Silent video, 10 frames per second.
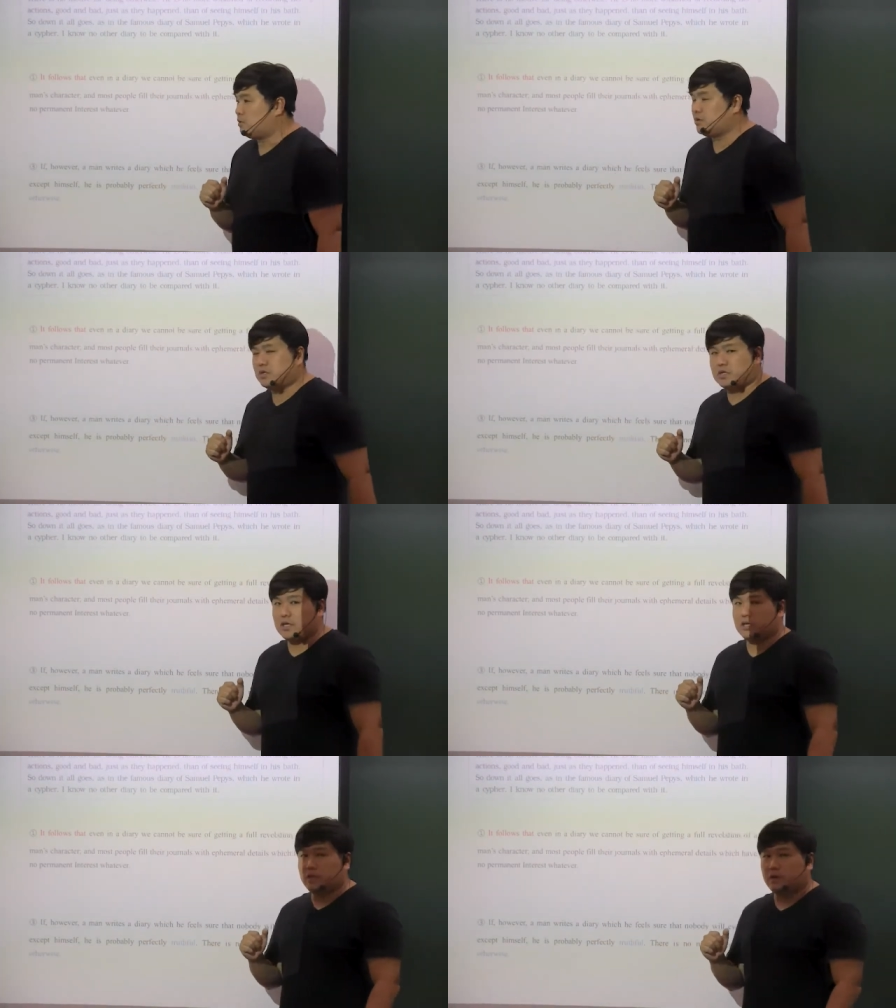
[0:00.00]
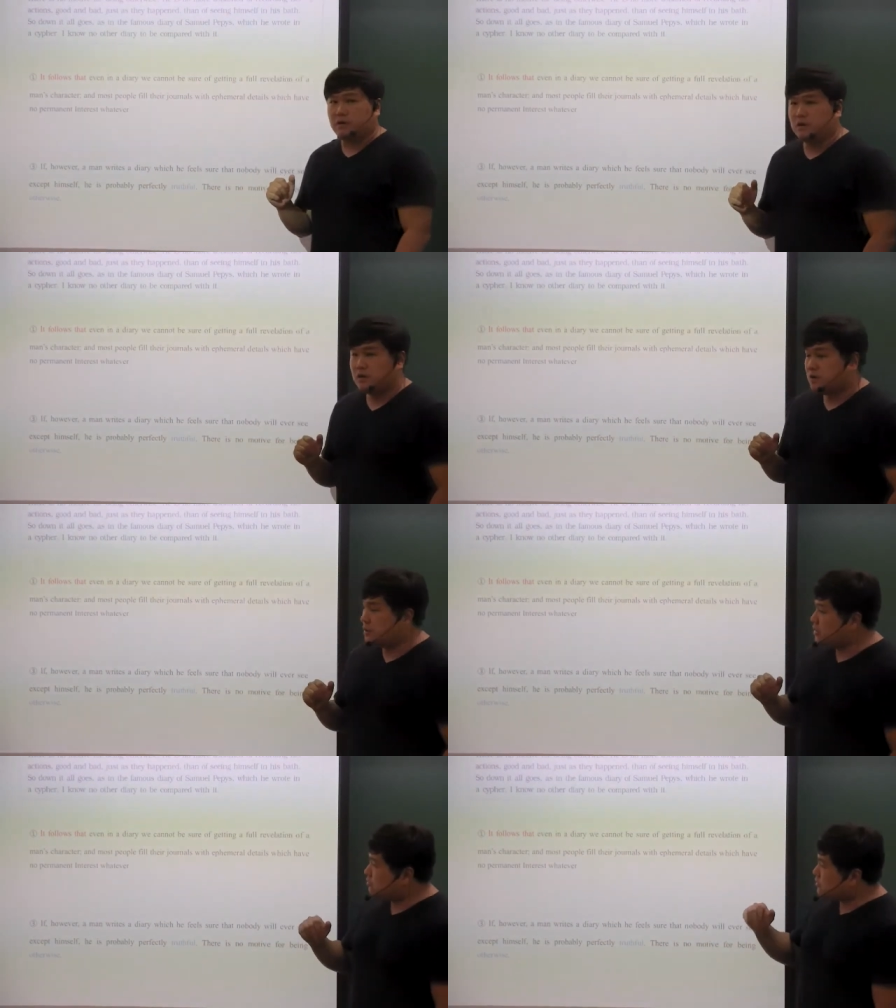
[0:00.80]
올려드릴 텐데요.
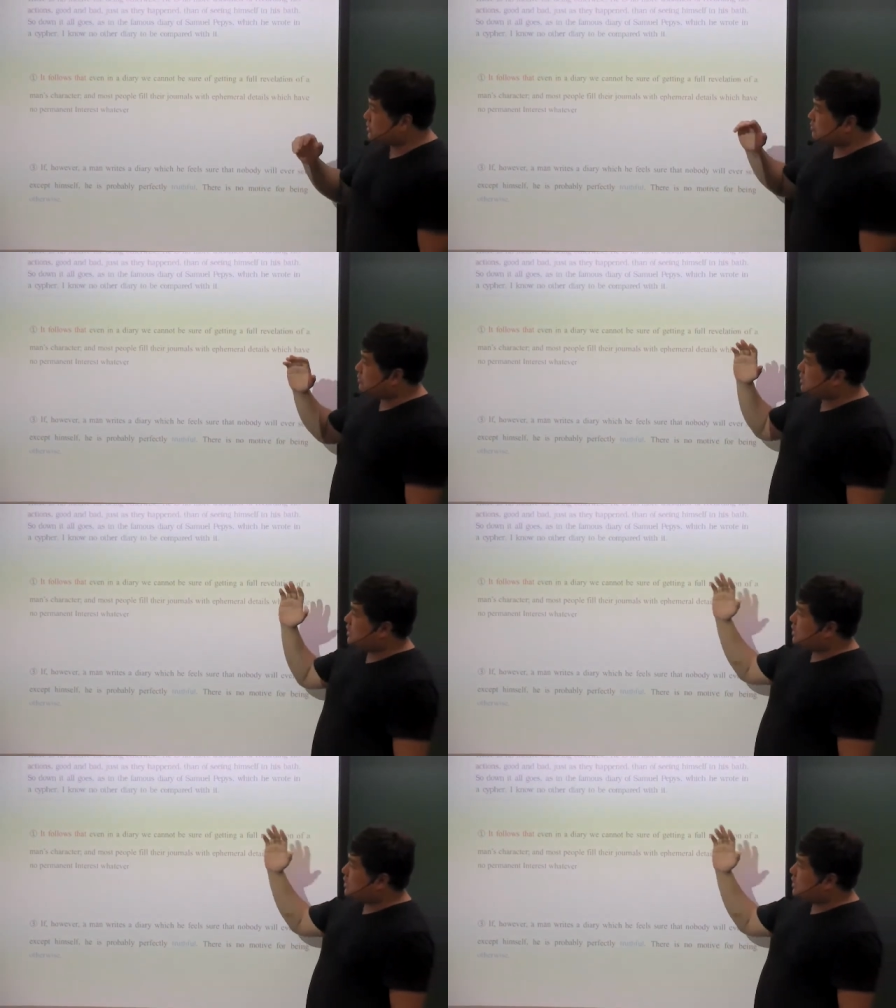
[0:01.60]
여기 있는 문장 보면